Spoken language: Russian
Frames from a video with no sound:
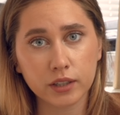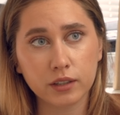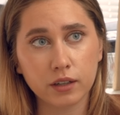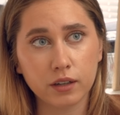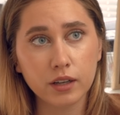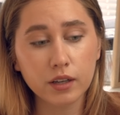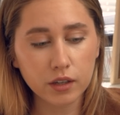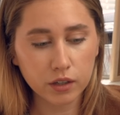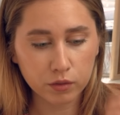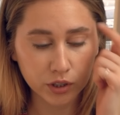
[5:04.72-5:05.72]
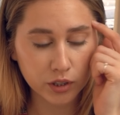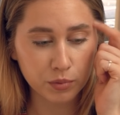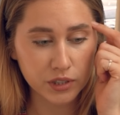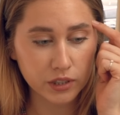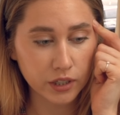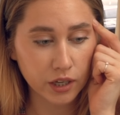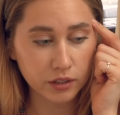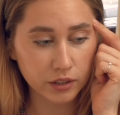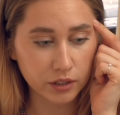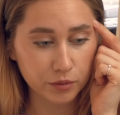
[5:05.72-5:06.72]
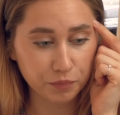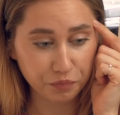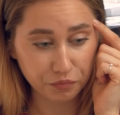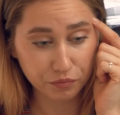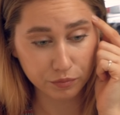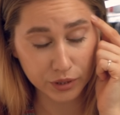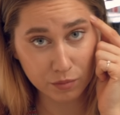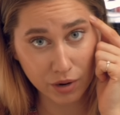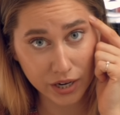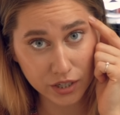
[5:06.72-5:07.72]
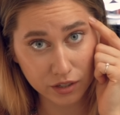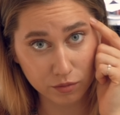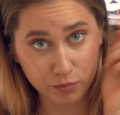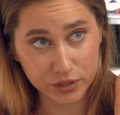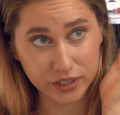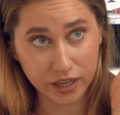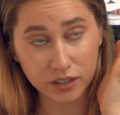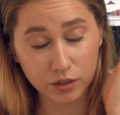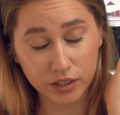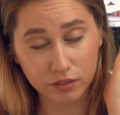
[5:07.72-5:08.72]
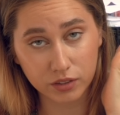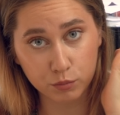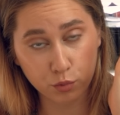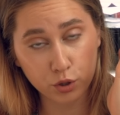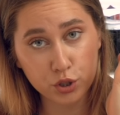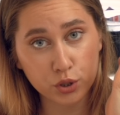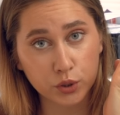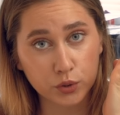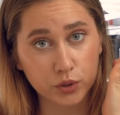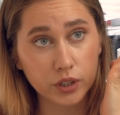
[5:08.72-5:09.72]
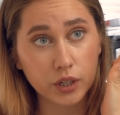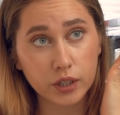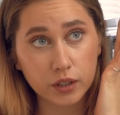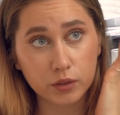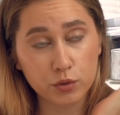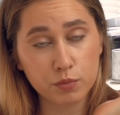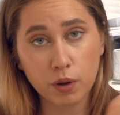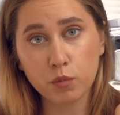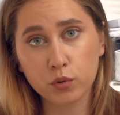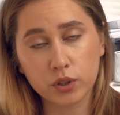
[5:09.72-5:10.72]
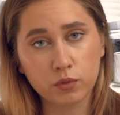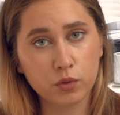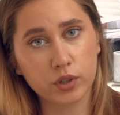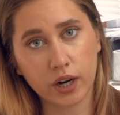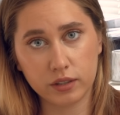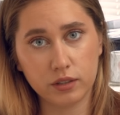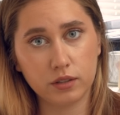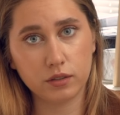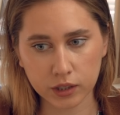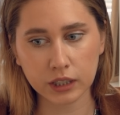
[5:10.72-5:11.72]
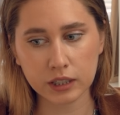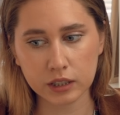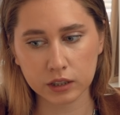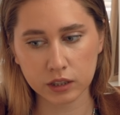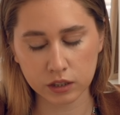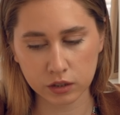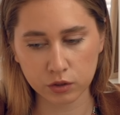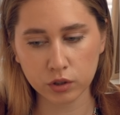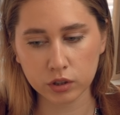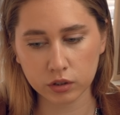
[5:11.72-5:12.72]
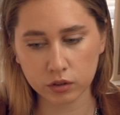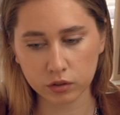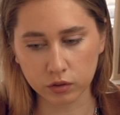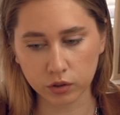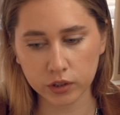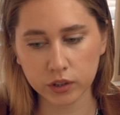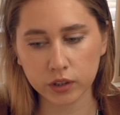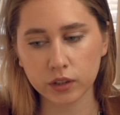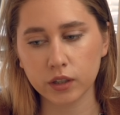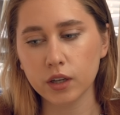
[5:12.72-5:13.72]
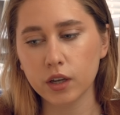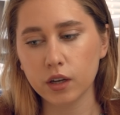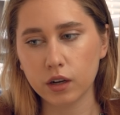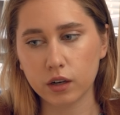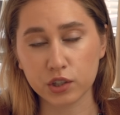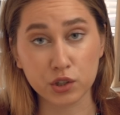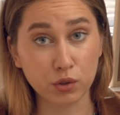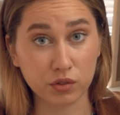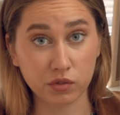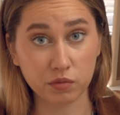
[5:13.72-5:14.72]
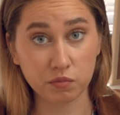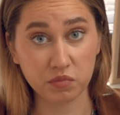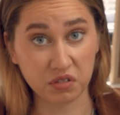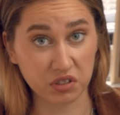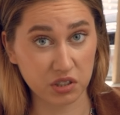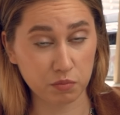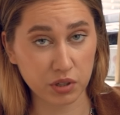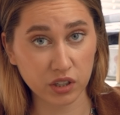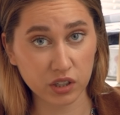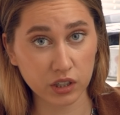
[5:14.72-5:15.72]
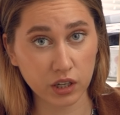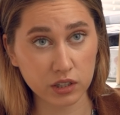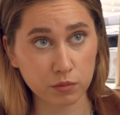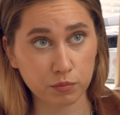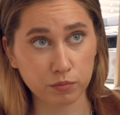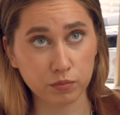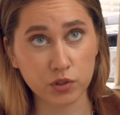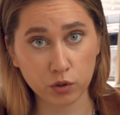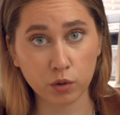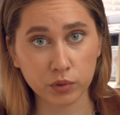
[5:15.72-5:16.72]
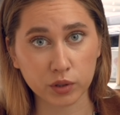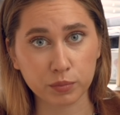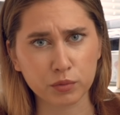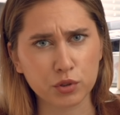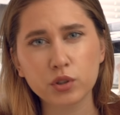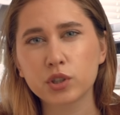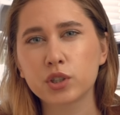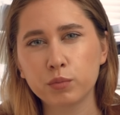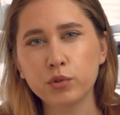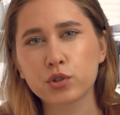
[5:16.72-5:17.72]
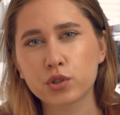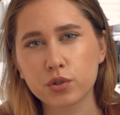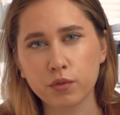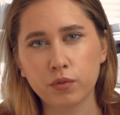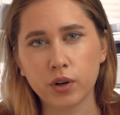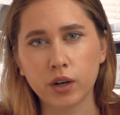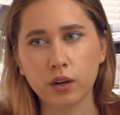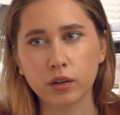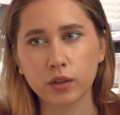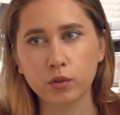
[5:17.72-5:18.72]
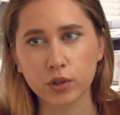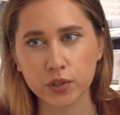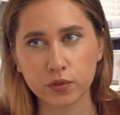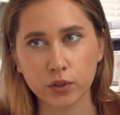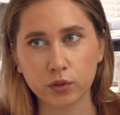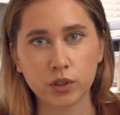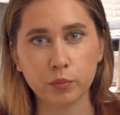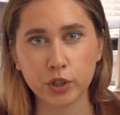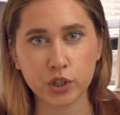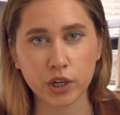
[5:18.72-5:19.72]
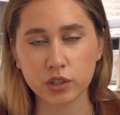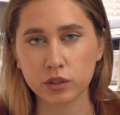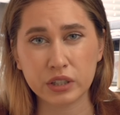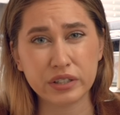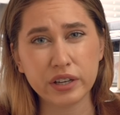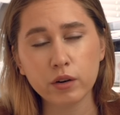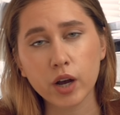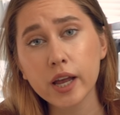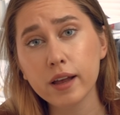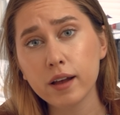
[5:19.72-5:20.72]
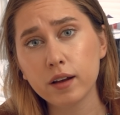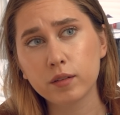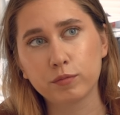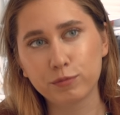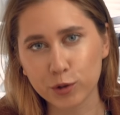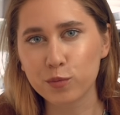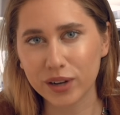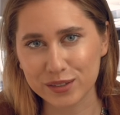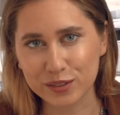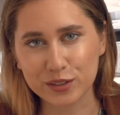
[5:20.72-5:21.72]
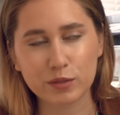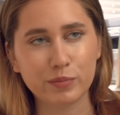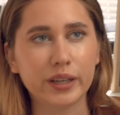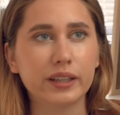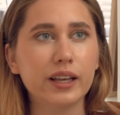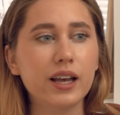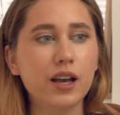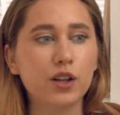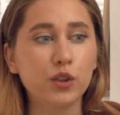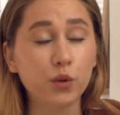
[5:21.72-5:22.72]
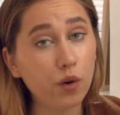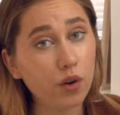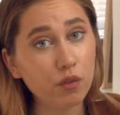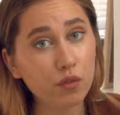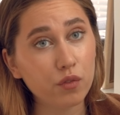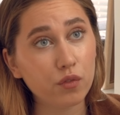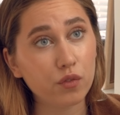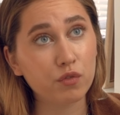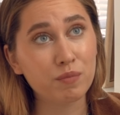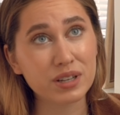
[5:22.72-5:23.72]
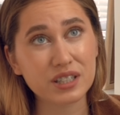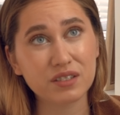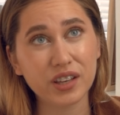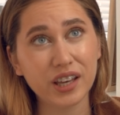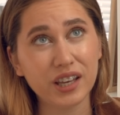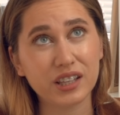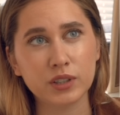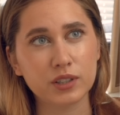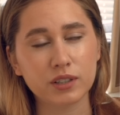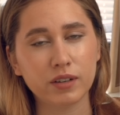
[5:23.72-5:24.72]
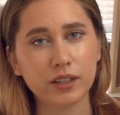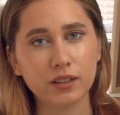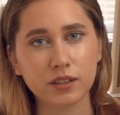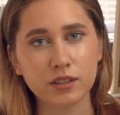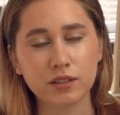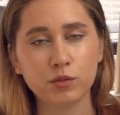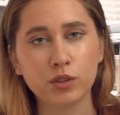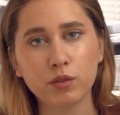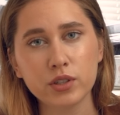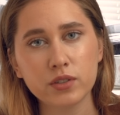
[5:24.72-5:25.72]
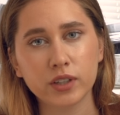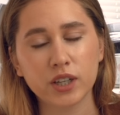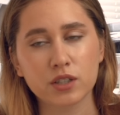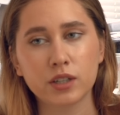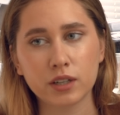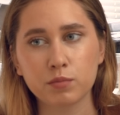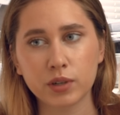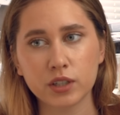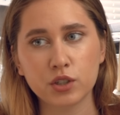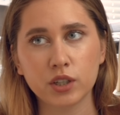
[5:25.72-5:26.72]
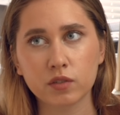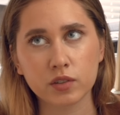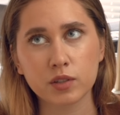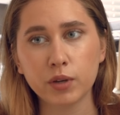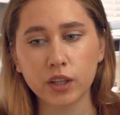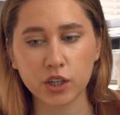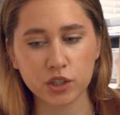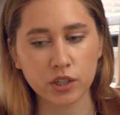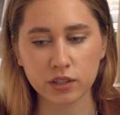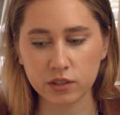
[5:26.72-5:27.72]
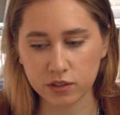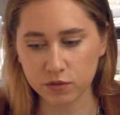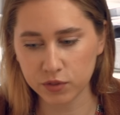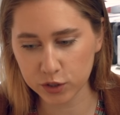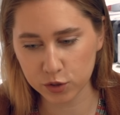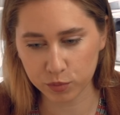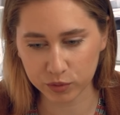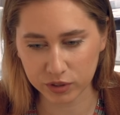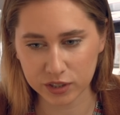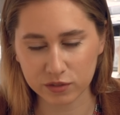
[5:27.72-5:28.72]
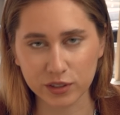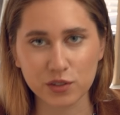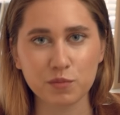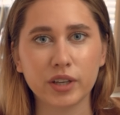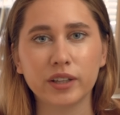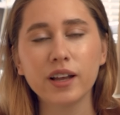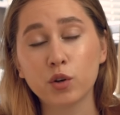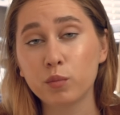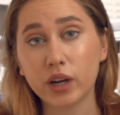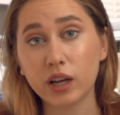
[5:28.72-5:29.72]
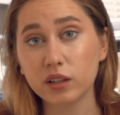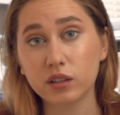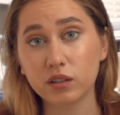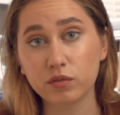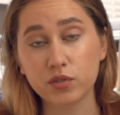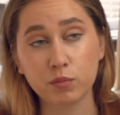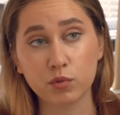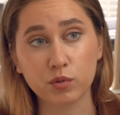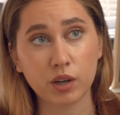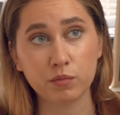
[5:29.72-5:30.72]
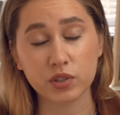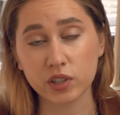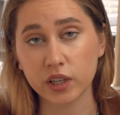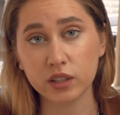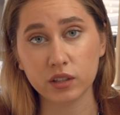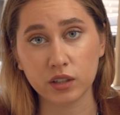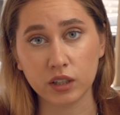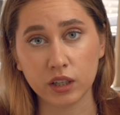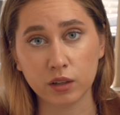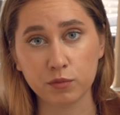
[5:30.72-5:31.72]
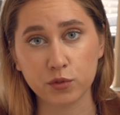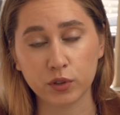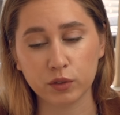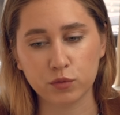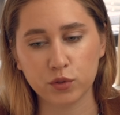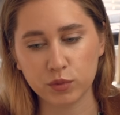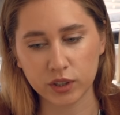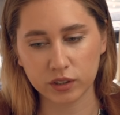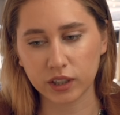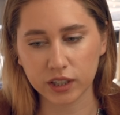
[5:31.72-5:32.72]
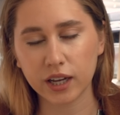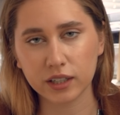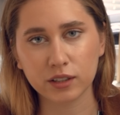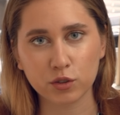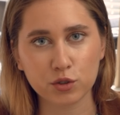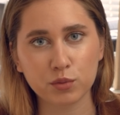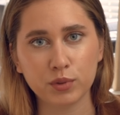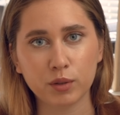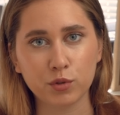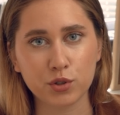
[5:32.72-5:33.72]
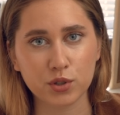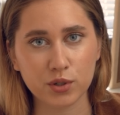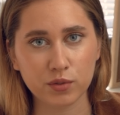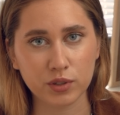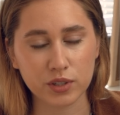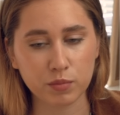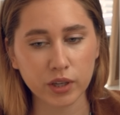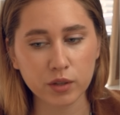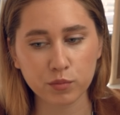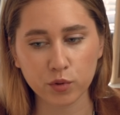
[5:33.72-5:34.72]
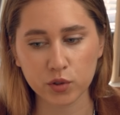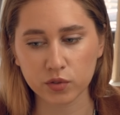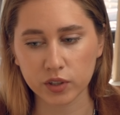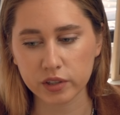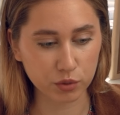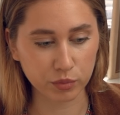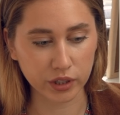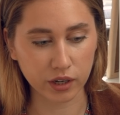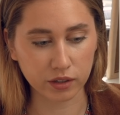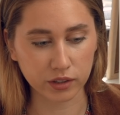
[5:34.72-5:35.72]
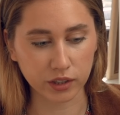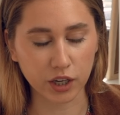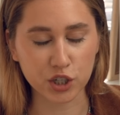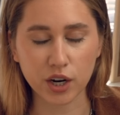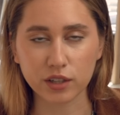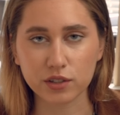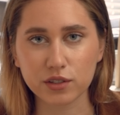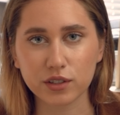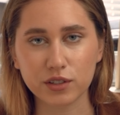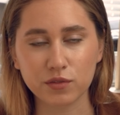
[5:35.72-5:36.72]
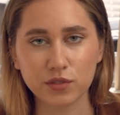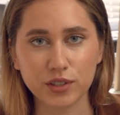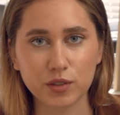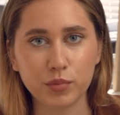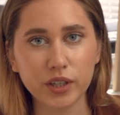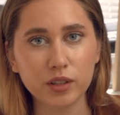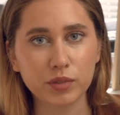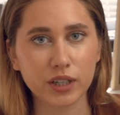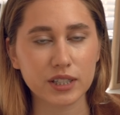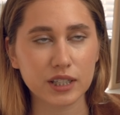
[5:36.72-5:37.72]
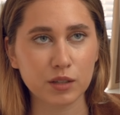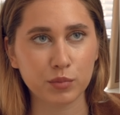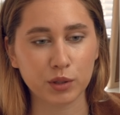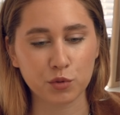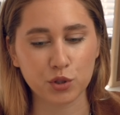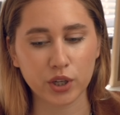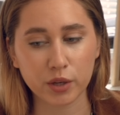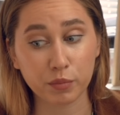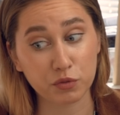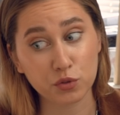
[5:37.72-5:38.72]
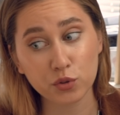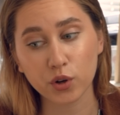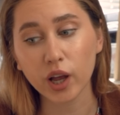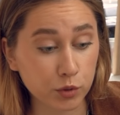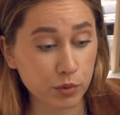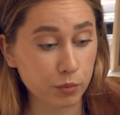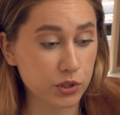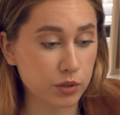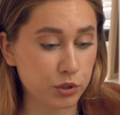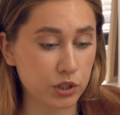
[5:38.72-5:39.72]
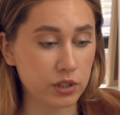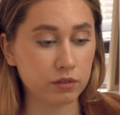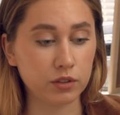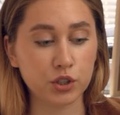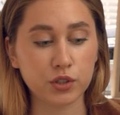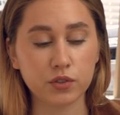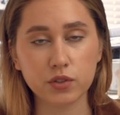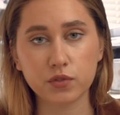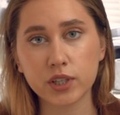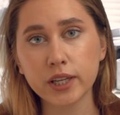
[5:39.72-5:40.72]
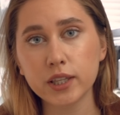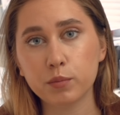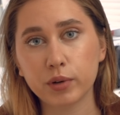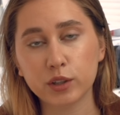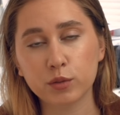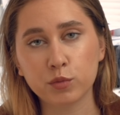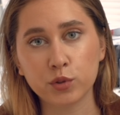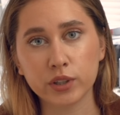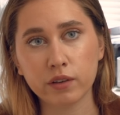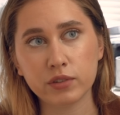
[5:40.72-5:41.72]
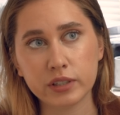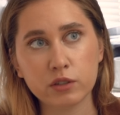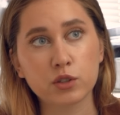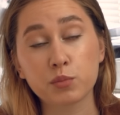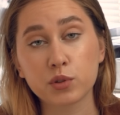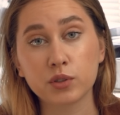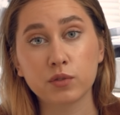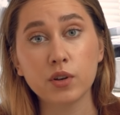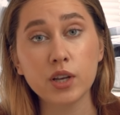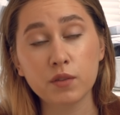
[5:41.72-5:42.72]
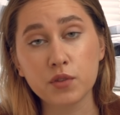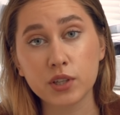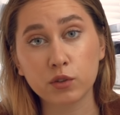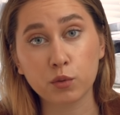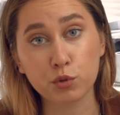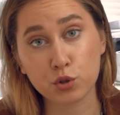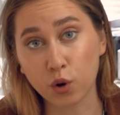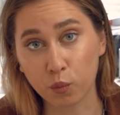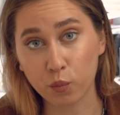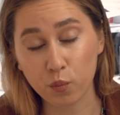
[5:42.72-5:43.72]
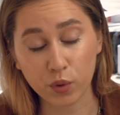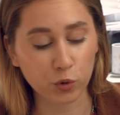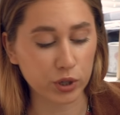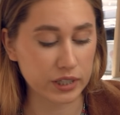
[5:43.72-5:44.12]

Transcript: это вот это постоянное понимание, постоянная главная боль, что у тебя могут его украсть. Когда дело касается Нью-Йорка, Лондона, а, здорово на велосипедах кататься, съемных, потому что ты же не будешь в а, городе, в который ты приезжаешь на неделю, покупать велосипед. Но в Москве не доставляет этой идеи удовольствия каждый раз брать чей-то велосипед, каждый раз дезинфекцию проводить велосипеда. Но Мариана всеми руками за это, и она все, все меня толкает на то, чтобы я больше велосипедом пользовалась, чтобы я дала шанс этим велосипедам городским, потому что они повсюду. Но мне просто посчастливилось жить в центре, поэтому я везде, собственно, в основном пешком могу